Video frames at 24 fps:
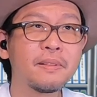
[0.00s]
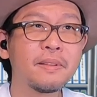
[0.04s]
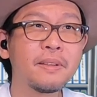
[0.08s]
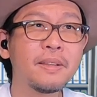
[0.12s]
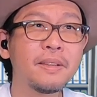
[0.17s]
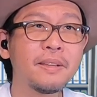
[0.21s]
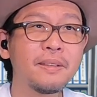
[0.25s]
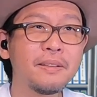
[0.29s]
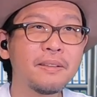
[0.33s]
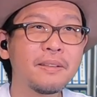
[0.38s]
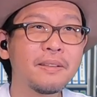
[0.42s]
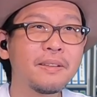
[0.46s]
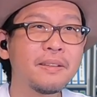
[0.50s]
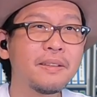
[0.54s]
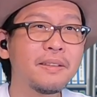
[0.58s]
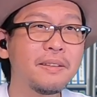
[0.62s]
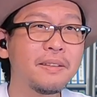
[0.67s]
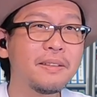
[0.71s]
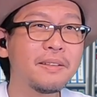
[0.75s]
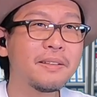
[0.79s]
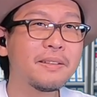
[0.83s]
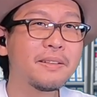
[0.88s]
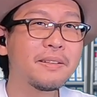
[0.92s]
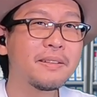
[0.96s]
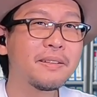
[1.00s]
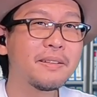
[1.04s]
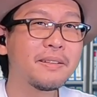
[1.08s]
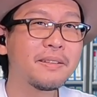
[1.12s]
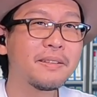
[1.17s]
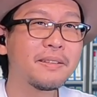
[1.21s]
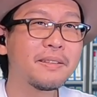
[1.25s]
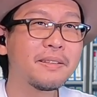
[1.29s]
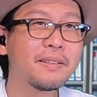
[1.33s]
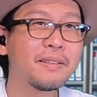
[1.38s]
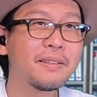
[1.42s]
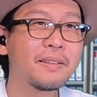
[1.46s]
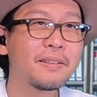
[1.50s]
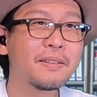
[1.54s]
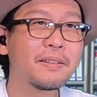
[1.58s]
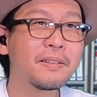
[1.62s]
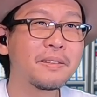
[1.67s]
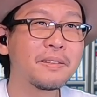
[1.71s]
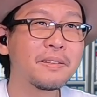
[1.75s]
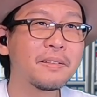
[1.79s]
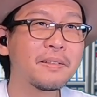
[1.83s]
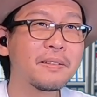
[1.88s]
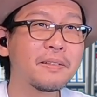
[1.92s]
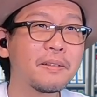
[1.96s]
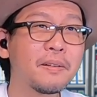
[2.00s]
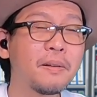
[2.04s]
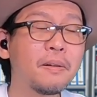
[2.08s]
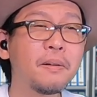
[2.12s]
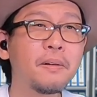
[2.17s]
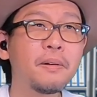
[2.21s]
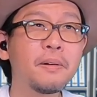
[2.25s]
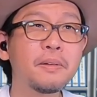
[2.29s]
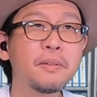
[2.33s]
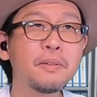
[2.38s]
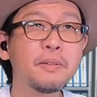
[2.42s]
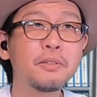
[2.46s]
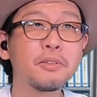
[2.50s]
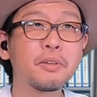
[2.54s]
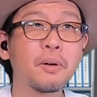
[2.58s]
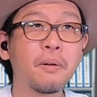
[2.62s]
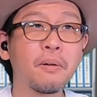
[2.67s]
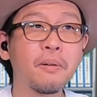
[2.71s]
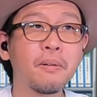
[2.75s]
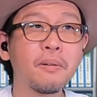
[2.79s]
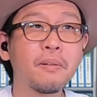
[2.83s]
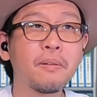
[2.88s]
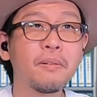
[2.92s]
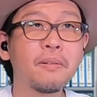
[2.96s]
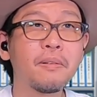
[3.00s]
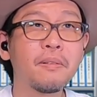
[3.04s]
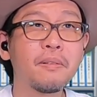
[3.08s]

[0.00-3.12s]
ええ何ああ、いいじゃん。